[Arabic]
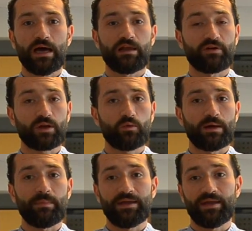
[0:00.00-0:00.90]

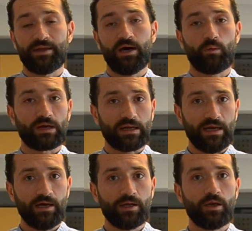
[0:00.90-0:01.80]
الفراولة مع النعناع
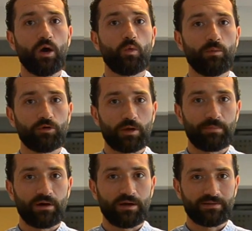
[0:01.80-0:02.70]
والريحان
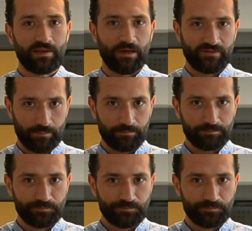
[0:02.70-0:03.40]
ومربى الطماطم